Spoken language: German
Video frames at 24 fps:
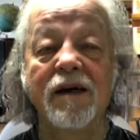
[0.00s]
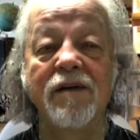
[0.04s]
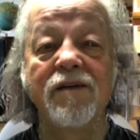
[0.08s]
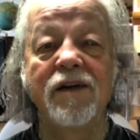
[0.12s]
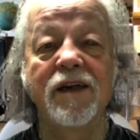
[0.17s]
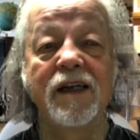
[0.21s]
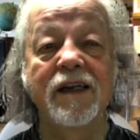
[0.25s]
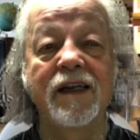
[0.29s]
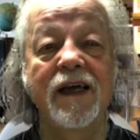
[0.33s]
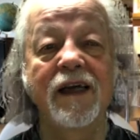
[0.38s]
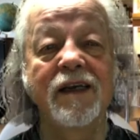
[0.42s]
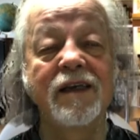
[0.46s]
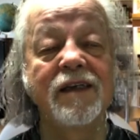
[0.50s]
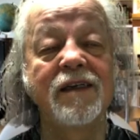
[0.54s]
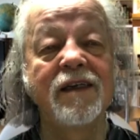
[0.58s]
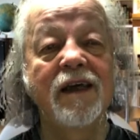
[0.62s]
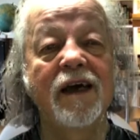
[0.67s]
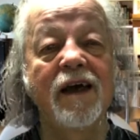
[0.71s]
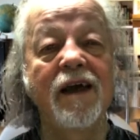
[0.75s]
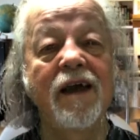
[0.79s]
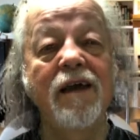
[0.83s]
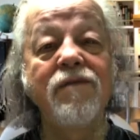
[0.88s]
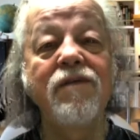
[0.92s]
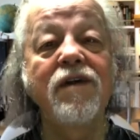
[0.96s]
wenn er dann in
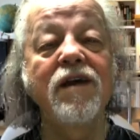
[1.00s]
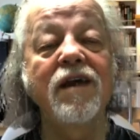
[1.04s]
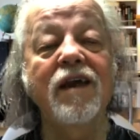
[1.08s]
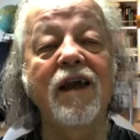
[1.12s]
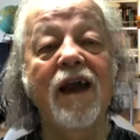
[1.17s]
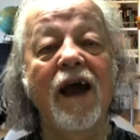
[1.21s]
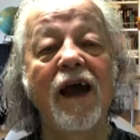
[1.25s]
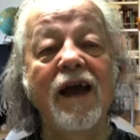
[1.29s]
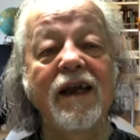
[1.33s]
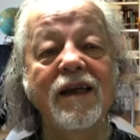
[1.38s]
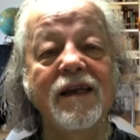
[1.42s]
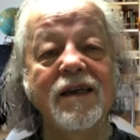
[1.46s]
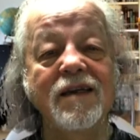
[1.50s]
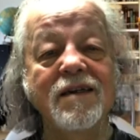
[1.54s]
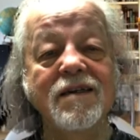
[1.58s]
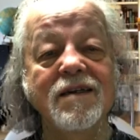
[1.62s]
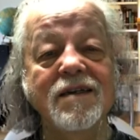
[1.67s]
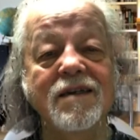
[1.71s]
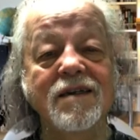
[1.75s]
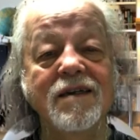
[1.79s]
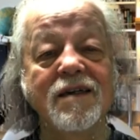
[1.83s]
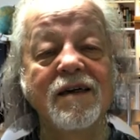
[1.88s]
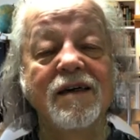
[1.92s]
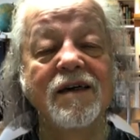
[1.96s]
der Ewigkeit
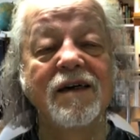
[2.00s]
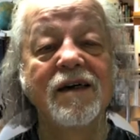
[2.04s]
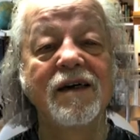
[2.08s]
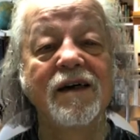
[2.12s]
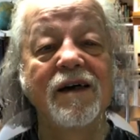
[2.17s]
ist,